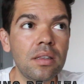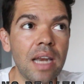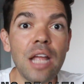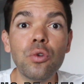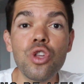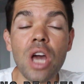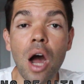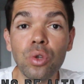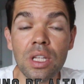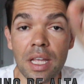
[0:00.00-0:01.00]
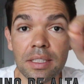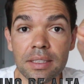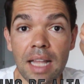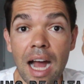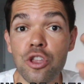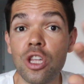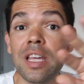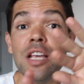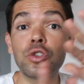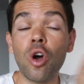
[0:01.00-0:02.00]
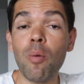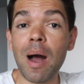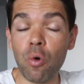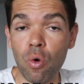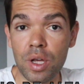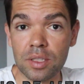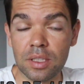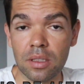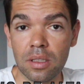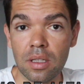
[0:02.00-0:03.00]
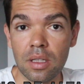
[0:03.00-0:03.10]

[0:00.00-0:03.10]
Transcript: Treino de alta intensidade, isso é uma coisa.